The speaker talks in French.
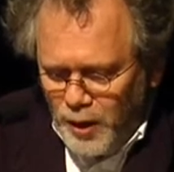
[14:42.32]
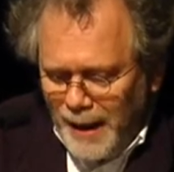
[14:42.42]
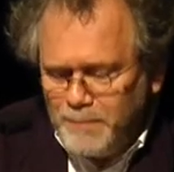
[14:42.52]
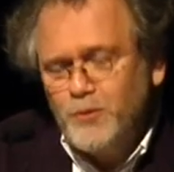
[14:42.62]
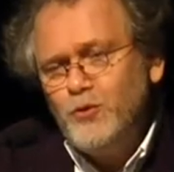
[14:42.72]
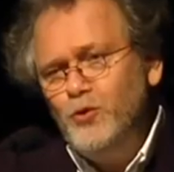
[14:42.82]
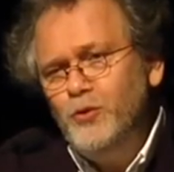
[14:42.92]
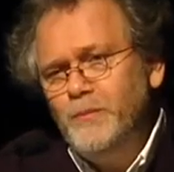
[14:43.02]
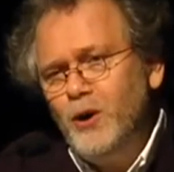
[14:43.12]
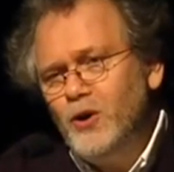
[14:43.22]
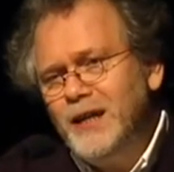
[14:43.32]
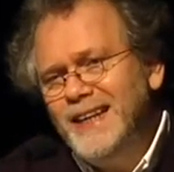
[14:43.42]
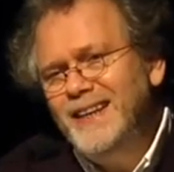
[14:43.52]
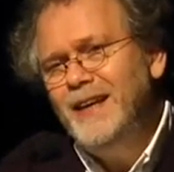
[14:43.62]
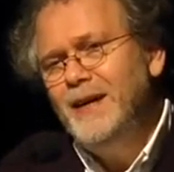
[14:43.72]
absolument
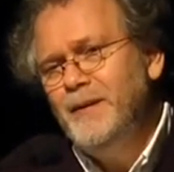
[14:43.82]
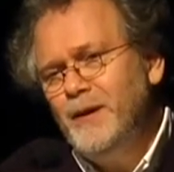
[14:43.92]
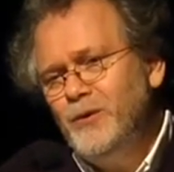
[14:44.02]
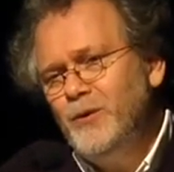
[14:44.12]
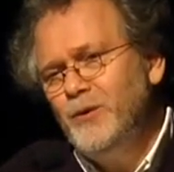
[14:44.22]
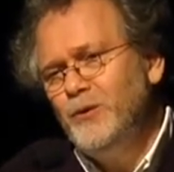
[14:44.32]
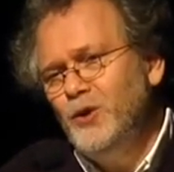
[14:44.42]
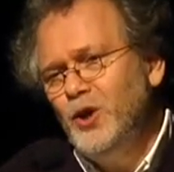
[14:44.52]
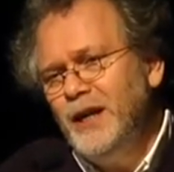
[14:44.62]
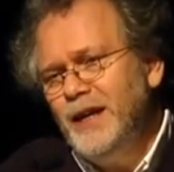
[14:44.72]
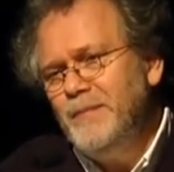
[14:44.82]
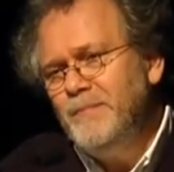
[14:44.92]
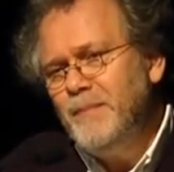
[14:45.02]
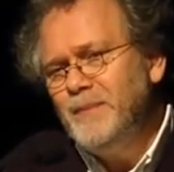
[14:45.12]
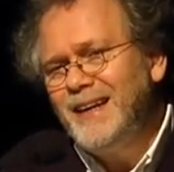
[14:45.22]
lié euh, et
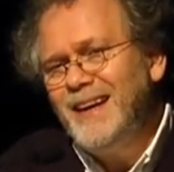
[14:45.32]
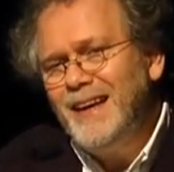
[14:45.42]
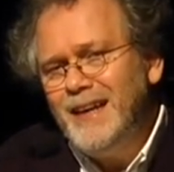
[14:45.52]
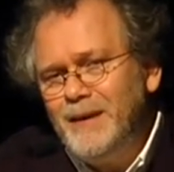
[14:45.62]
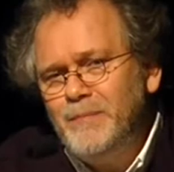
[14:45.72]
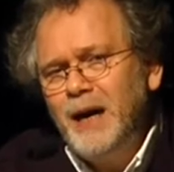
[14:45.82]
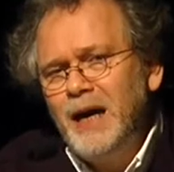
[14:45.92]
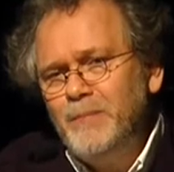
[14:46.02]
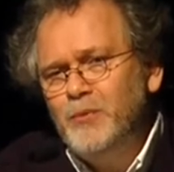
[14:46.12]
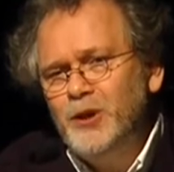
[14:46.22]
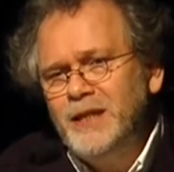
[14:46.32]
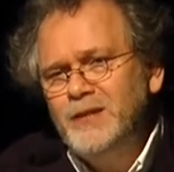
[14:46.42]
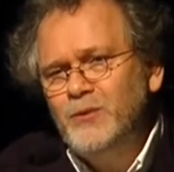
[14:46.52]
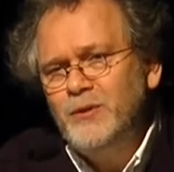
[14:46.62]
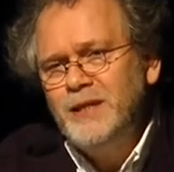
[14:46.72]
même créés par la
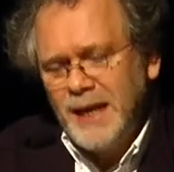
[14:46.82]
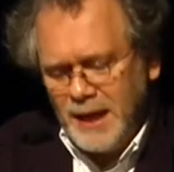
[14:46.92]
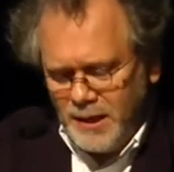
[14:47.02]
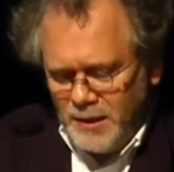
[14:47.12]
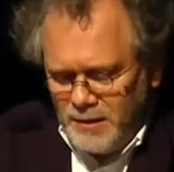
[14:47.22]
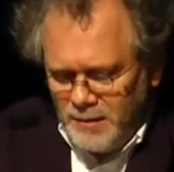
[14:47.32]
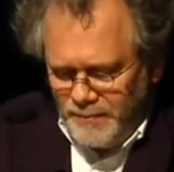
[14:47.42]
police du tsar,